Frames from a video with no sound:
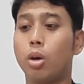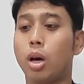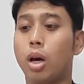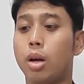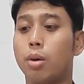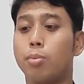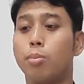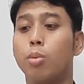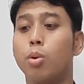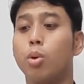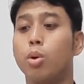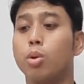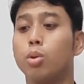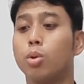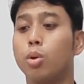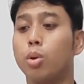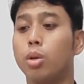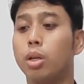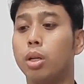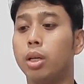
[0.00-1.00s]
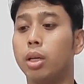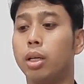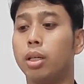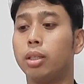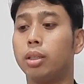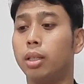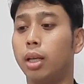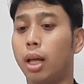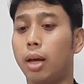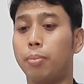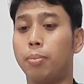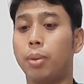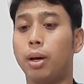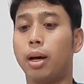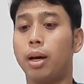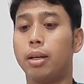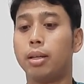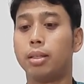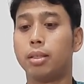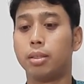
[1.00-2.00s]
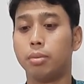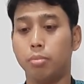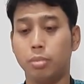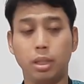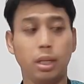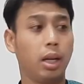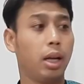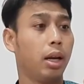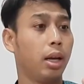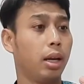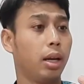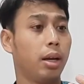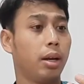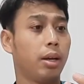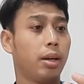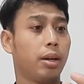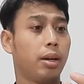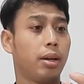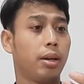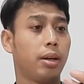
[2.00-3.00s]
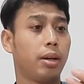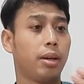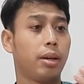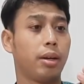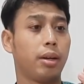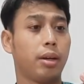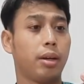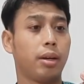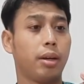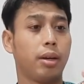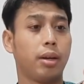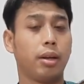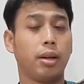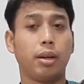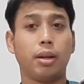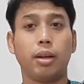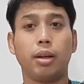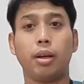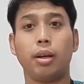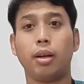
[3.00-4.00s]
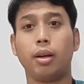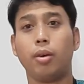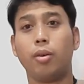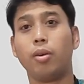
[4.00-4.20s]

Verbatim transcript: Carbosonic 89.